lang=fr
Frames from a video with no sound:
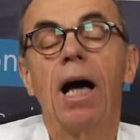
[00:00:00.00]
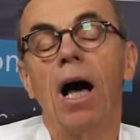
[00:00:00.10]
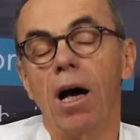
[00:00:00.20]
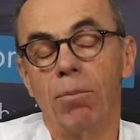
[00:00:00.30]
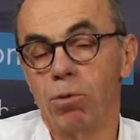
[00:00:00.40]

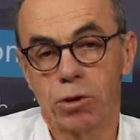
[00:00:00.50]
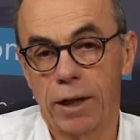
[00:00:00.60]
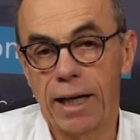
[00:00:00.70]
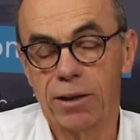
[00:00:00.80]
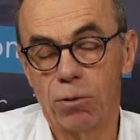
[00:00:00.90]
Euh, pour se
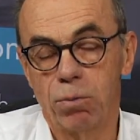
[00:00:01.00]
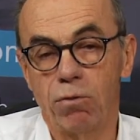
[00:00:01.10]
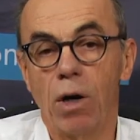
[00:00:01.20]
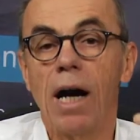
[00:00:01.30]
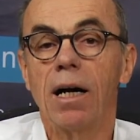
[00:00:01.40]
garder au
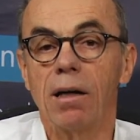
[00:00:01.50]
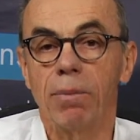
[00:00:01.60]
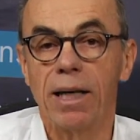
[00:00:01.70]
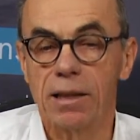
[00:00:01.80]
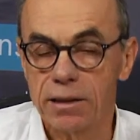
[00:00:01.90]
pouvoir,
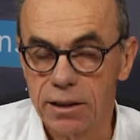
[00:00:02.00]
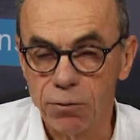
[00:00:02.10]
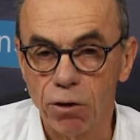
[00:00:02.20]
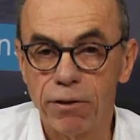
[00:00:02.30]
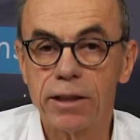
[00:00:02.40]
ben,
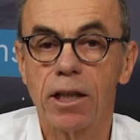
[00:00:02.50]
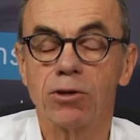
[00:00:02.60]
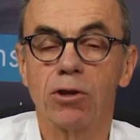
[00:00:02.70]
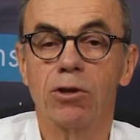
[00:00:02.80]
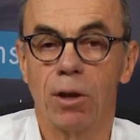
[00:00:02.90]
si vous faites
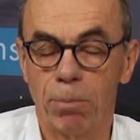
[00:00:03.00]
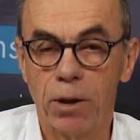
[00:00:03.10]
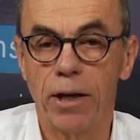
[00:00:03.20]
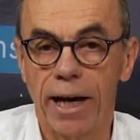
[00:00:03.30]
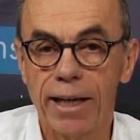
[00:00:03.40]
quelque chose de
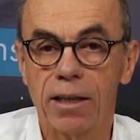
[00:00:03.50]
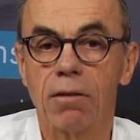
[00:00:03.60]
pas correct,